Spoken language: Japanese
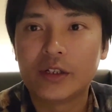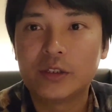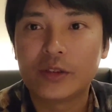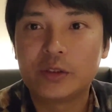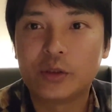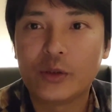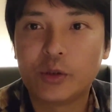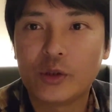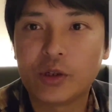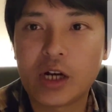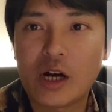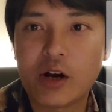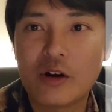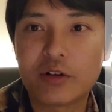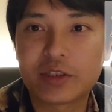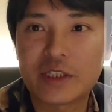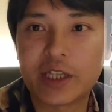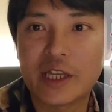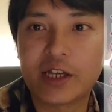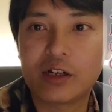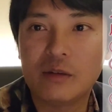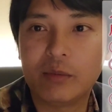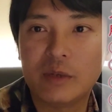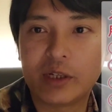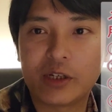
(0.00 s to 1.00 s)
動画を
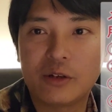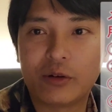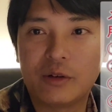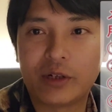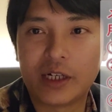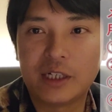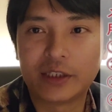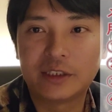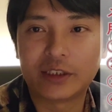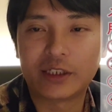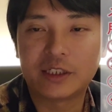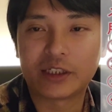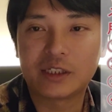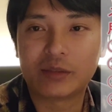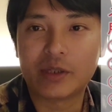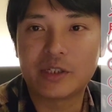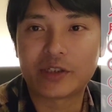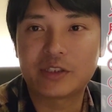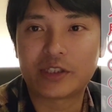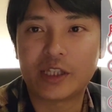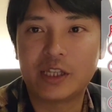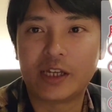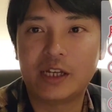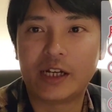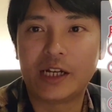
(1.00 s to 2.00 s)
最後までご覧いただきま
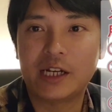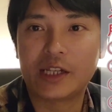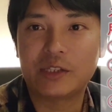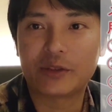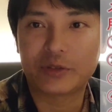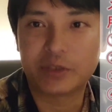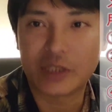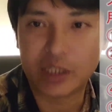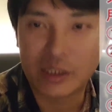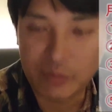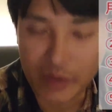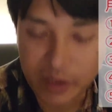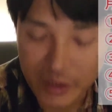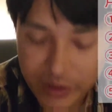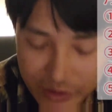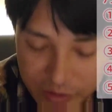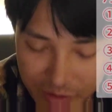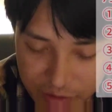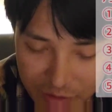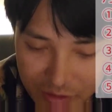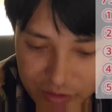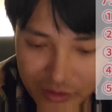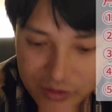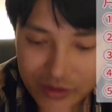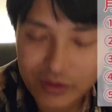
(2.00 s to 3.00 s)
してありがとうございま
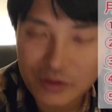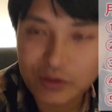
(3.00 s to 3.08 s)
す。